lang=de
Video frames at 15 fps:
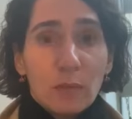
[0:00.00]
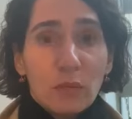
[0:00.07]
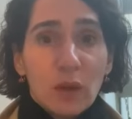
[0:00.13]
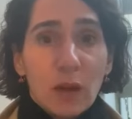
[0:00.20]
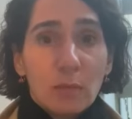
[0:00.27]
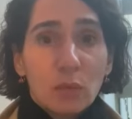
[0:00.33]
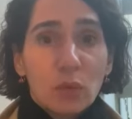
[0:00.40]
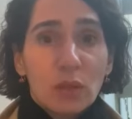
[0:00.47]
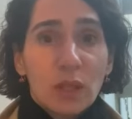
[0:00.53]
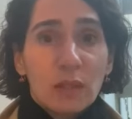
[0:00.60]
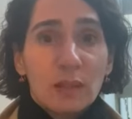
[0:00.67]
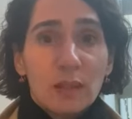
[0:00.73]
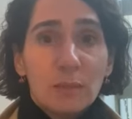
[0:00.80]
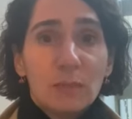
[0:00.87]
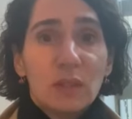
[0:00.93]
Wir haben
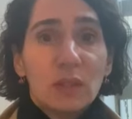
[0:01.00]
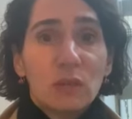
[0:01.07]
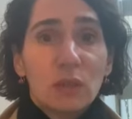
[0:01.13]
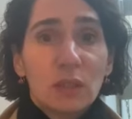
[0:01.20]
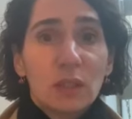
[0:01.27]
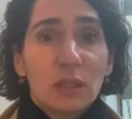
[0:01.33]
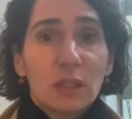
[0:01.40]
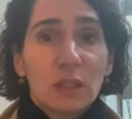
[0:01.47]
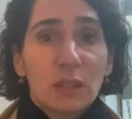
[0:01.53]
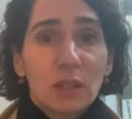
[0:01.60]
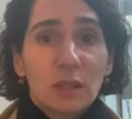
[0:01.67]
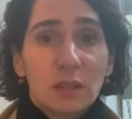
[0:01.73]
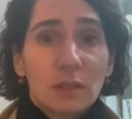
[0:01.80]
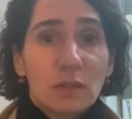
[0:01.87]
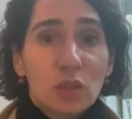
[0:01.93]
Unternehmen, die wirklich
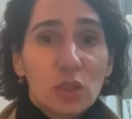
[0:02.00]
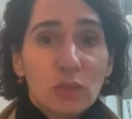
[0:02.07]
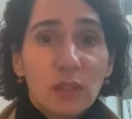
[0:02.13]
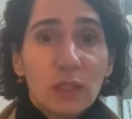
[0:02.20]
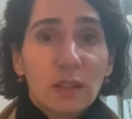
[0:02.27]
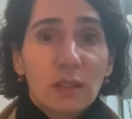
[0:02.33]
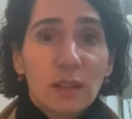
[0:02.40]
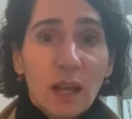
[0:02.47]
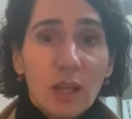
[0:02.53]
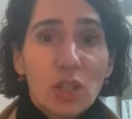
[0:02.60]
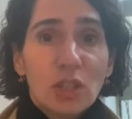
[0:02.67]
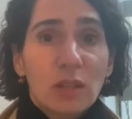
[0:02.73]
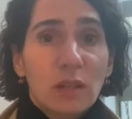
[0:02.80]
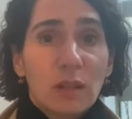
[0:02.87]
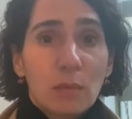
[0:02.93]
äh, schwierig
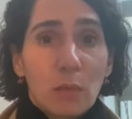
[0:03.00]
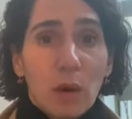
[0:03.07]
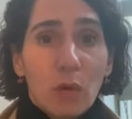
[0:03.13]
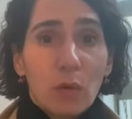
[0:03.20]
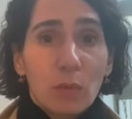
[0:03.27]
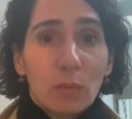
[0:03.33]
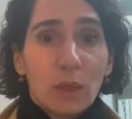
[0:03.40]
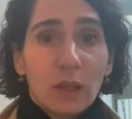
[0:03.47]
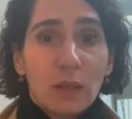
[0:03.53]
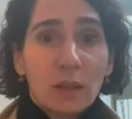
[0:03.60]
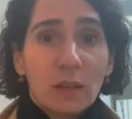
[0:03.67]
dastehen im Augenblick.